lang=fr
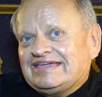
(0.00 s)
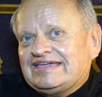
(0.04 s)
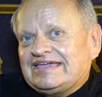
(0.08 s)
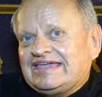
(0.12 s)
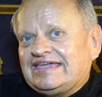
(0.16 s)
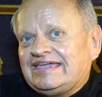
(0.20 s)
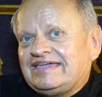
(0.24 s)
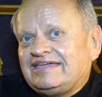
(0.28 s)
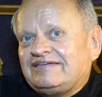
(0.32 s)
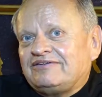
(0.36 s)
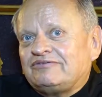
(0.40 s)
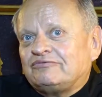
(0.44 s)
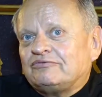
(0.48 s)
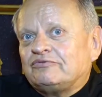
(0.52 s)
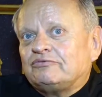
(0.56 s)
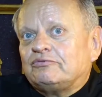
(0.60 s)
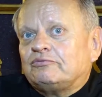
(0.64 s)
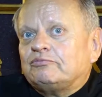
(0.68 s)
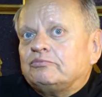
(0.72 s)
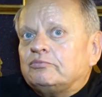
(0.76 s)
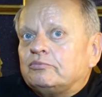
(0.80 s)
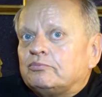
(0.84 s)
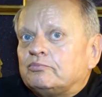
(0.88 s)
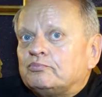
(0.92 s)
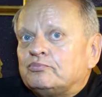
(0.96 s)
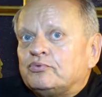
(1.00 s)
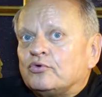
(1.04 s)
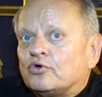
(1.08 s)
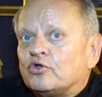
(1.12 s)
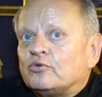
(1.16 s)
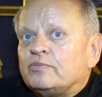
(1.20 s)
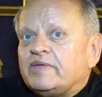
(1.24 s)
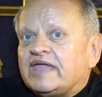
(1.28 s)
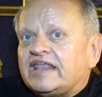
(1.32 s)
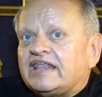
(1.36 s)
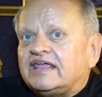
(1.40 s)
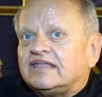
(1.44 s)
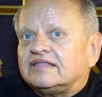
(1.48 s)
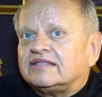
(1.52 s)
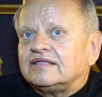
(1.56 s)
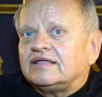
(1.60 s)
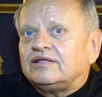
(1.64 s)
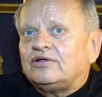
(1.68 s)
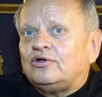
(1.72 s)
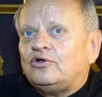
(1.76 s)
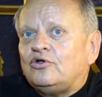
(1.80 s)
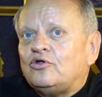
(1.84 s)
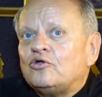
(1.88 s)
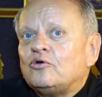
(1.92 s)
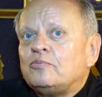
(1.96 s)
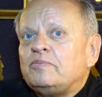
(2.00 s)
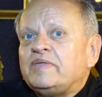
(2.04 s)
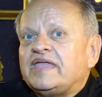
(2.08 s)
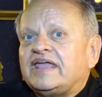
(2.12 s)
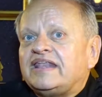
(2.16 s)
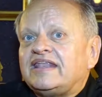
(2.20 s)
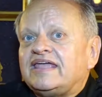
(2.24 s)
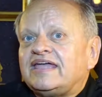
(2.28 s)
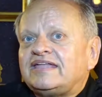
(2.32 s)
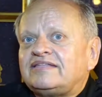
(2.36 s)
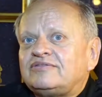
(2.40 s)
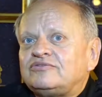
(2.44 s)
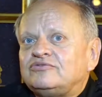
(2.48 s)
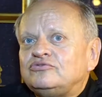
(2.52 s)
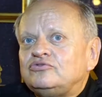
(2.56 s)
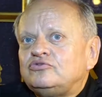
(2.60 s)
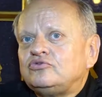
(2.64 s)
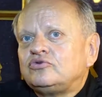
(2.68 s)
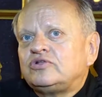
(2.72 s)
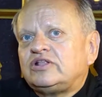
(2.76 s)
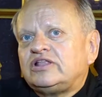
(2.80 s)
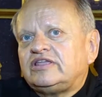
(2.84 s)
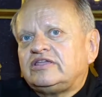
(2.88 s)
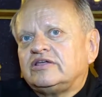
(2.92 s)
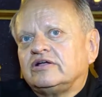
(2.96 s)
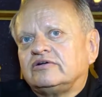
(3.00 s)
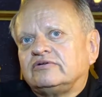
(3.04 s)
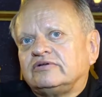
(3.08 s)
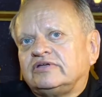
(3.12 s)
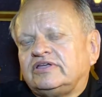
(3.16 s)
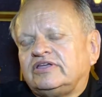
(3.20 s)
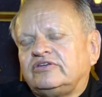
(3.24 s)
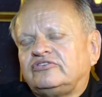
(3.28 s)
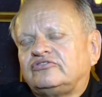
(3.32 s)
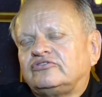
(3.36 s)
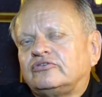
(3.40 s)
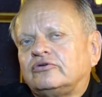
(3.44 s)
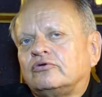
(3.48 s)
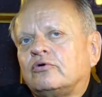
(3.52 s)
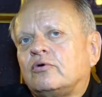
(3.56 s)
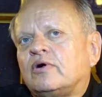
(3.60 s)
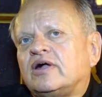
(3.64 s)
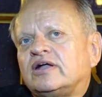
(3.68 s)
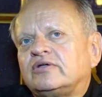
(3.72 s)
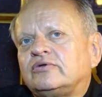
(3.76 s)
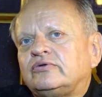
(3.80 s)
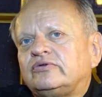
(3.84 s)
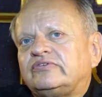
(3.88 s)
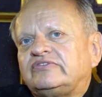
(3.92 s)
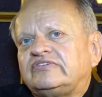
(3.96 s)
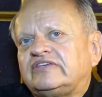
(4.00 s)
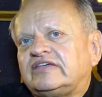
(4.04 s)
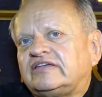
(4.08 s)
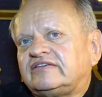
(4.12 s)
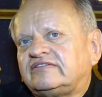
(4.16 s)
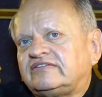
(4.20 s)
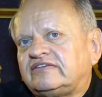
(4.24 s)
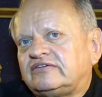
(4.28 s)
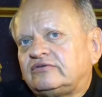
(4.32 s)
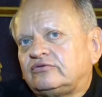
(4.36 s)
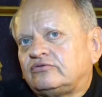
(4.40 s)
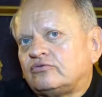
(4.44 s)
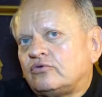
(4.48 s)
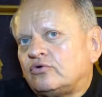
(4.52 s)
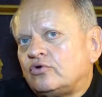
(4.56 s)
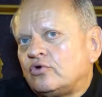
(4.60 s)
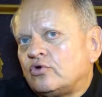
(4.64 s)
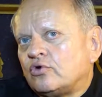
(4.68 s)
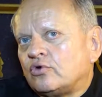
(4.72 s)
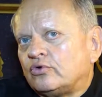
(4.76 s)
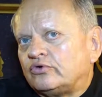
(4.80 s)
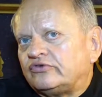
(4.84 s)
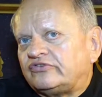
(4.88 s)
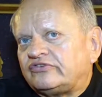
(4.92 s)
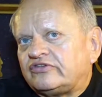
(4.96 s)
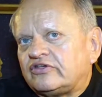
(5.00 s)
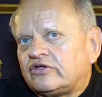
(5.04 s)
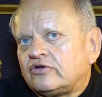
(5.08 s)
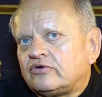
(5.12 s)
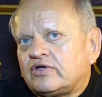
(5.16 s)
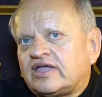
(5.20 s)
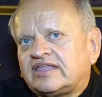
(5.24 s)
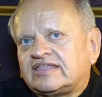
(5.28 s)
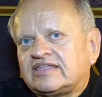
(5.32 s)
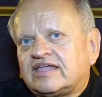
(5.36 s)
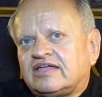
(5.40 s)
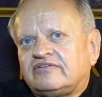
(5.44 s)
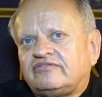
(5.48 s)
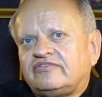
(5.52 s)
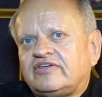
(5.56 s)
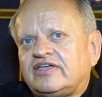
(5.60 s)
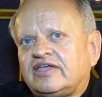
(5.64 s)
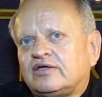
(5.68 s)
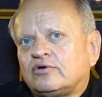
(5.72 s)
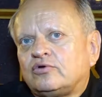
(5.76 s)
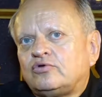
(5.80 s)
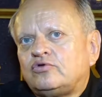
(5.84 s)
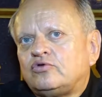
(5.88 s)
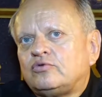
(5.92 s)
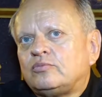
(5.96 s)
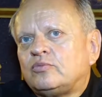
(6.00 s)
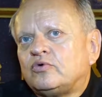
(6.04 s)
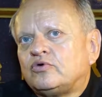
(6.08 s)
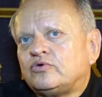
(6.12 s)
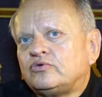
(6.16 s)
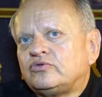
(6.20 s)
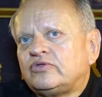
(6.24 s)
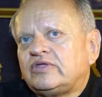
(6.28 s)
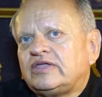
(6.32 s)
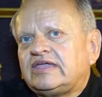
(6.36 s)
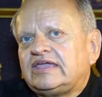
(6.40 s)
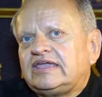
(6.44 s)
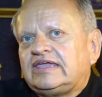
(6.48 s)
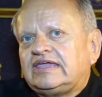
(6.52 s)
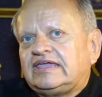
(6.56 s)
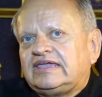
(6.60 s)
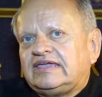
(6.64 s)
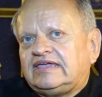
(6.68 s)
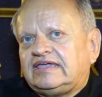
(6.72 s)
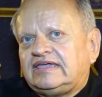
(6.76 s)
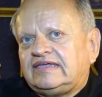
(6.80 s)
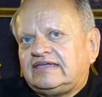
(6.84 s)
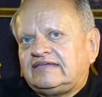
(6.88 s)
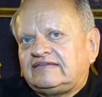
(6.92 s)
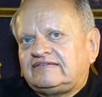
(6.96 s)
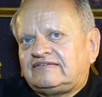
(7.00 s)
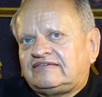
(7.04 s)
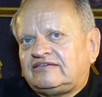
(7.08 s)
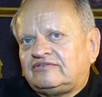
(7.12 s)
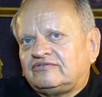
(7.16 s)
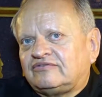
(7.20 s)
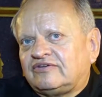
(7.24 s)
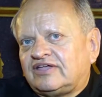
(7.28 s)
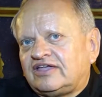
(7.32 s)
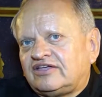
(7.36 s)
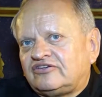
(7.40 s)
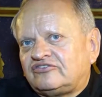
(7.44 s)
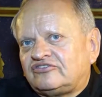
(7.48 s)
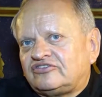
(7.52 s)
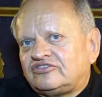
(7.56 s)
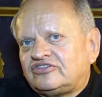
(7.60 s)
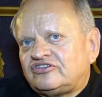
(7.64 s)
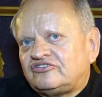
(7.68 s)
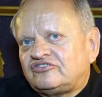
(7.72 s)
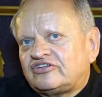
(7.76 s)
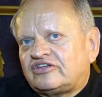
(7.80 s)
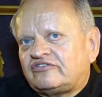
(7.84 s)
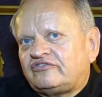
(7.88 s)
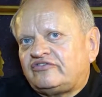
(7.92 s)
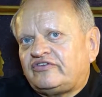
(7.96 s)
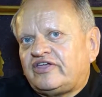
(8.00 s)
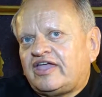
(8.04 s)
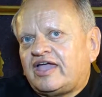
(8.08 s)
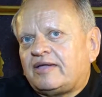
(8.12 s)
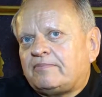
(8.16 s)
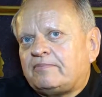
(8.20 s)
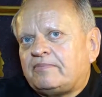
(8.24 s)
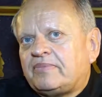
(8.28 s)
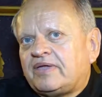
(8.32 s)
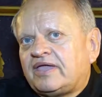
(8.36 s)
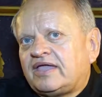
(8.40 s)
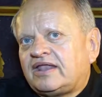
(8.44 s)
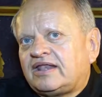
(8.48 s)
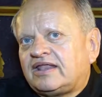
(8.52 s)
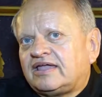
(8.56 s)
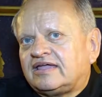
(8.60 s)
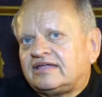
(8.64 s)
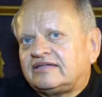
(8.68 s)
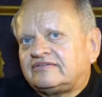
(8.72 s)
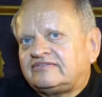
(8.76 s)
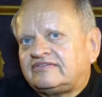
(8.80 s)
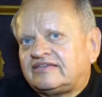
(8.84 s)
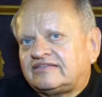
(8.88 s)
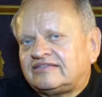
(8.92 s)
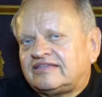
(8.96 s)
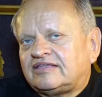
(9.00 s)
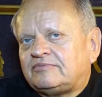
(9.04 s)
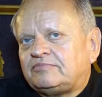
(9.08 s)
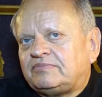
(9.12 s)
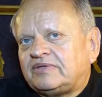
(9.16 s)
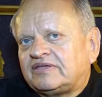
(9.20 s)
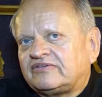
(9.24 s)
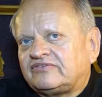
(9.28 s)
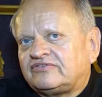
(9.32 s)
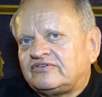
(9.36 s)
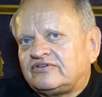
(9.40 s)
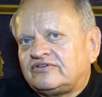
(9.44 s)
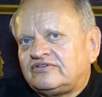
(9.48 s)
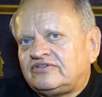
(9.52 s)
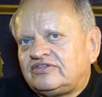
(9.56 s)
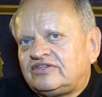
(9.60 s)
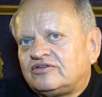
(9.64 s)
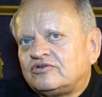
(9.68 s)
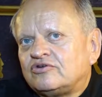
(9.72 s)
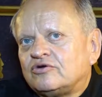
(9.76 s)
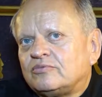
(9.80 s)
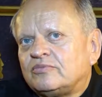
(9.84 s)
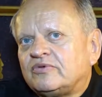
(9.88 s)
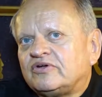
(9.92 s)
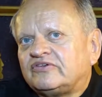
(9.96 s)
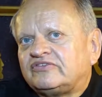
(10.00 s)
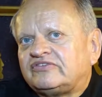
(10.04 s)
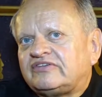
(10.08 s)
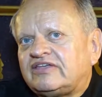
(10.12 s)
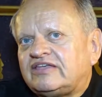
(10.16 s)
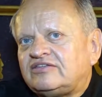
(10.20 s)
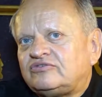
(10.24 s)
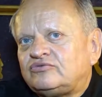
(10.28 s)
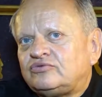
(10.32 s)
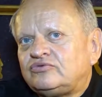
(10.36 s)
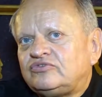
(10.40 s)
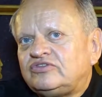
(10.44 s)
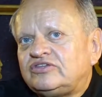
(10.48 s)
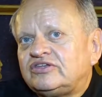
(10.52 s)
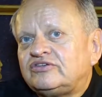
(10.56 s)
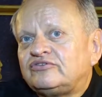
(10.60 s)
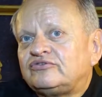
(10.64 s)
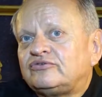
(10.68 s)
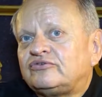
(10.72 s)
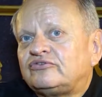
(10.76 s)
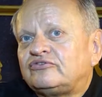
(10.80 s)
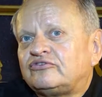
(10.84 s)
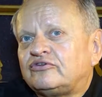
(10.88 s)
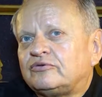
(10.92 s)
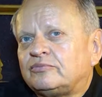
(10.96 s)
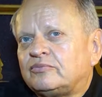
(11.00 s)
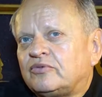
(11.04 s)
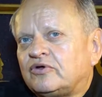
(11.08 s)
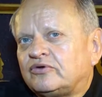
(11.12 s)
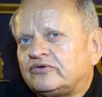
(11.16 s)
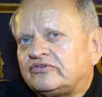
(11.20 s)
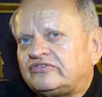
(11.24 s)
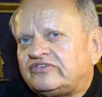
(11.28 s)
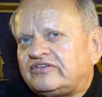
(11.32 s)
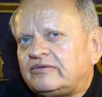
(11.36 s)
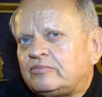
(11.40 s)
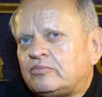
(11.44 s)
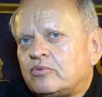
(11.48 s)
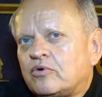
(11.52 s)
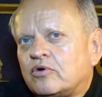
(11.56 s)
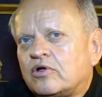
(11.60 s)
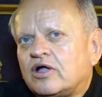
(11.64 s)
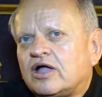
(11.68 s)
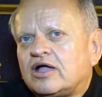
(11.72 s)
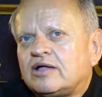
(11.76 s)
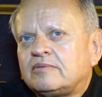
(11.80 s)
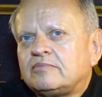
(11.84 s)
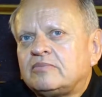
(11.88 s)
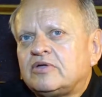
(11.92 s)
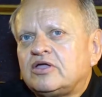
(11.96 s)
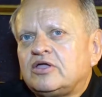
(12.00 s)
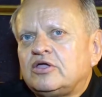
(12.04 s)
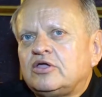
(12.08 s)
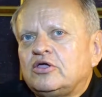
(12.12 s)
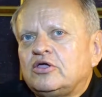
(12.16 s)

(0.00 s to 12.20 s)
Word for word: est pour le bien-être, le bien-être du client. Et je crois que ça, on le ressent à travers le monde. Et c'est vrai que j'ai déjà fait appel à certaines personnes qui commencent à étudier justement ces programmes